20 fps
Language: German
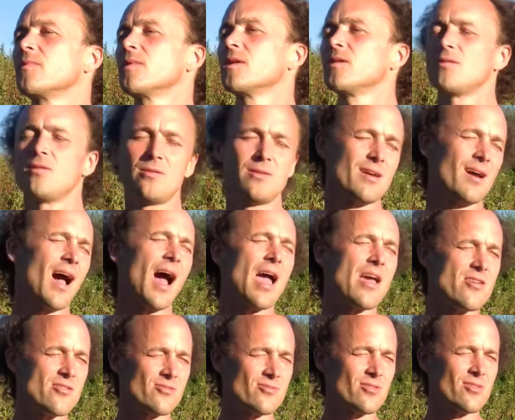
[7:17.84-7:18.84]
Sind die
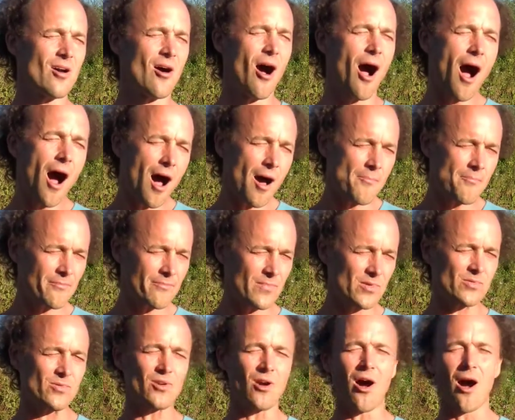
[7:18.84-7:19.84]
Reichen die Armen
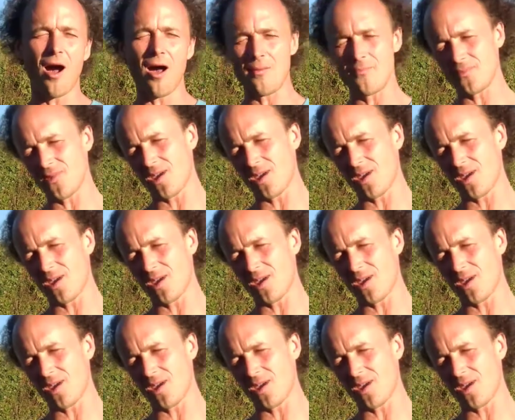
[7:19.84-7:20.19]
und die Armen